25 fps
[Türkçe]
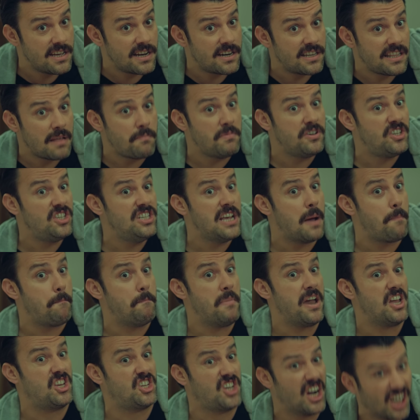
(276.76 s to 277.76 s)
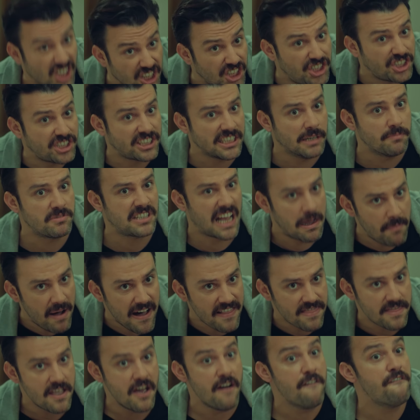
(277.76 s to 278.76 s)
yararına bir şey yapmaya çalıştığım
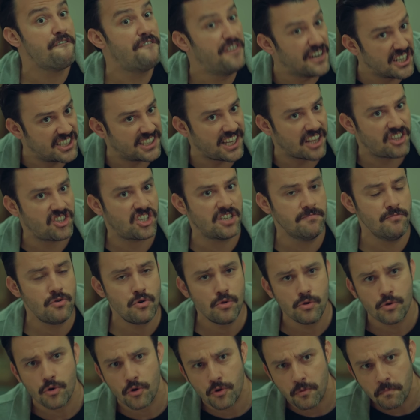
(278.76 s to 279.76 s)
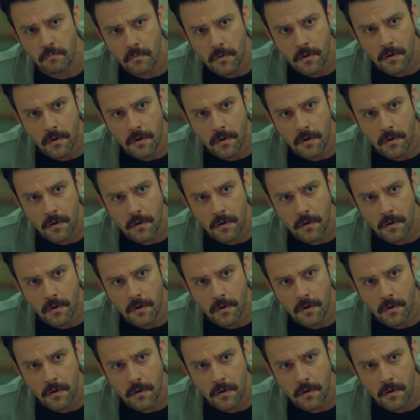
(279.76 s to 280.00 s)
zaman fırsatçı mı oluyorum?